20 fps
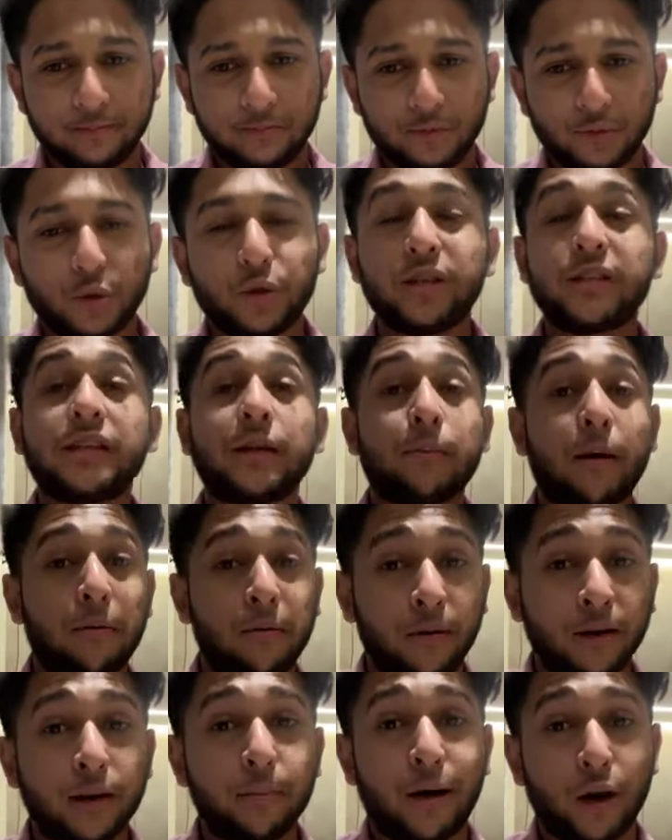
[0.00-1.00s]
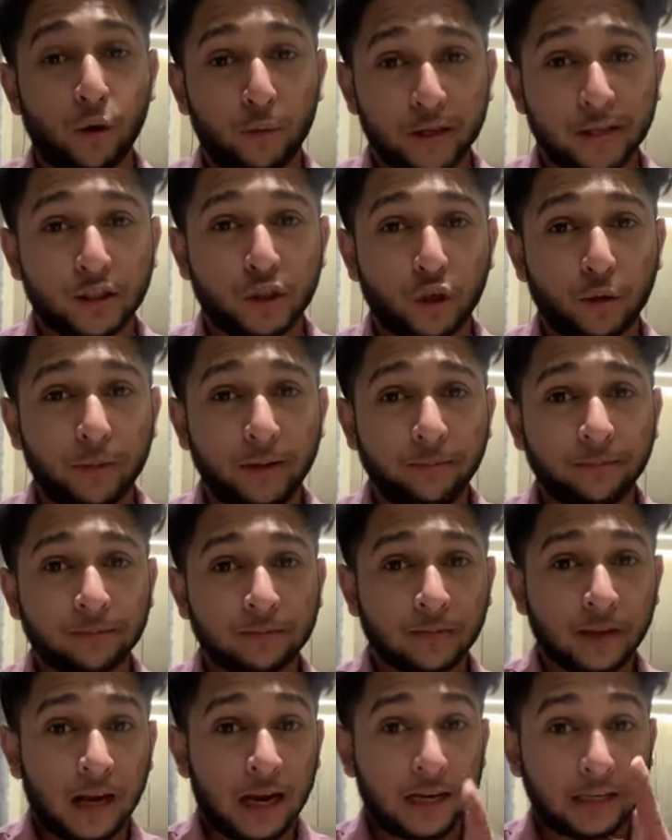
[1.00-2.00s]
তো নিজের বাবা মাকে ভালোবাসতে হবে
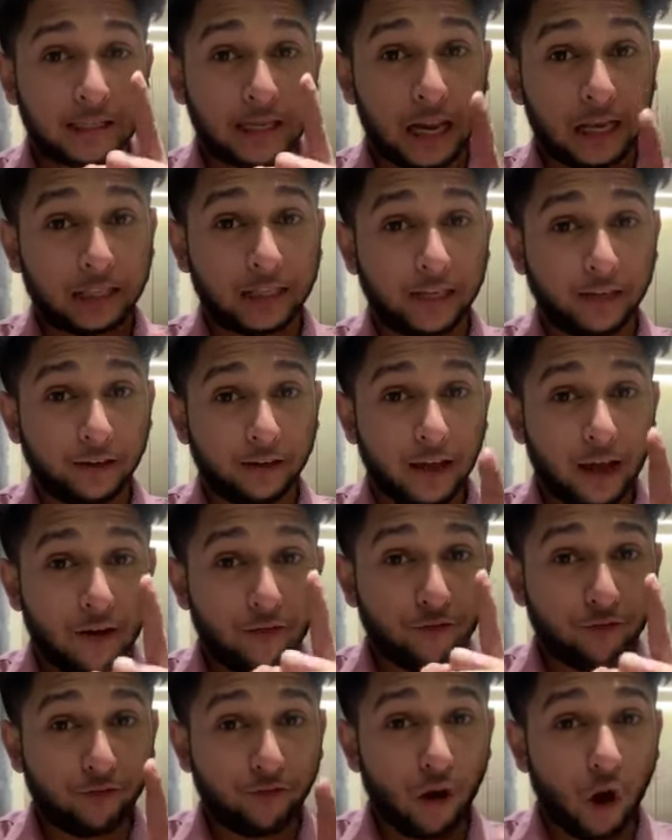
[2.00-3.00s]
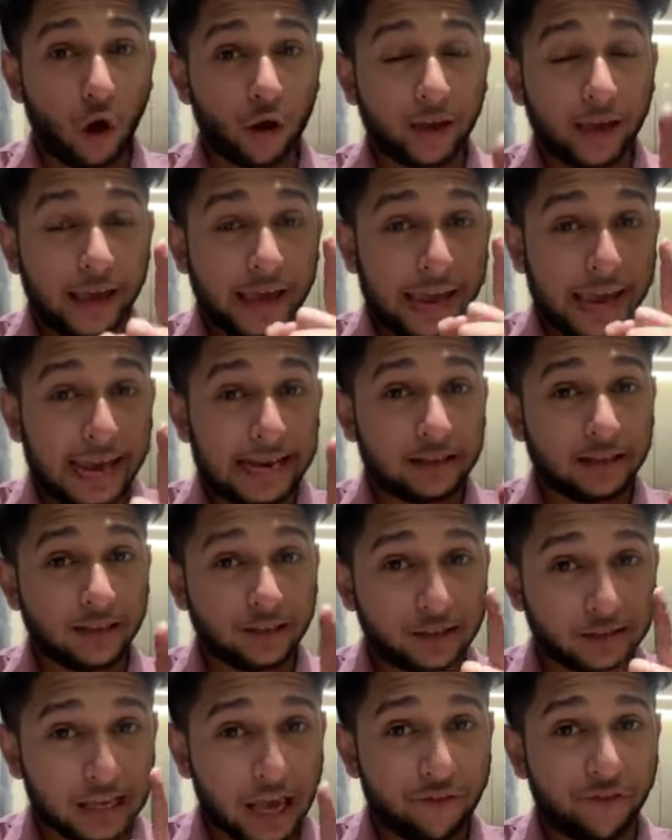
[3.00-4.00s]
আর কালকে ফ্লগ এইটি
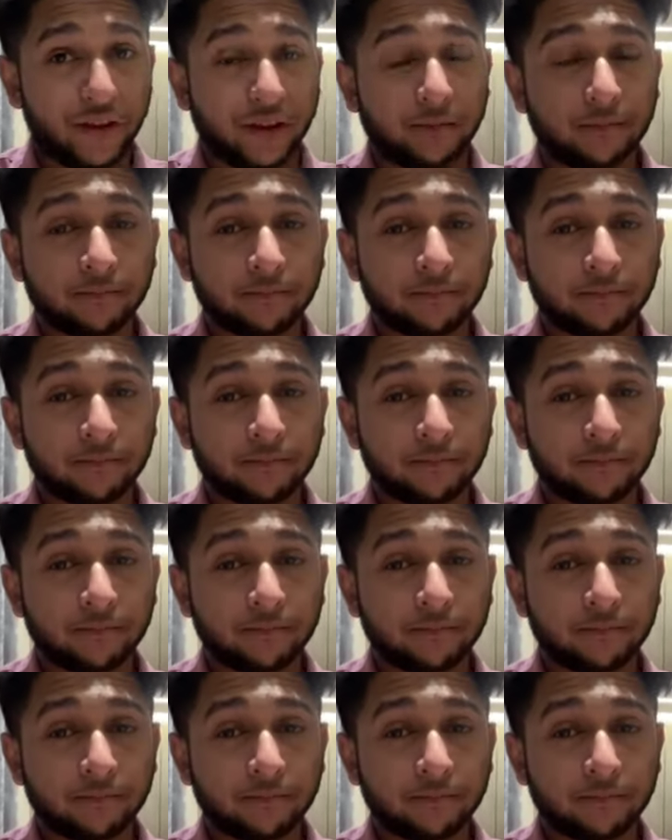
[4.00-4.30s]
সেভেন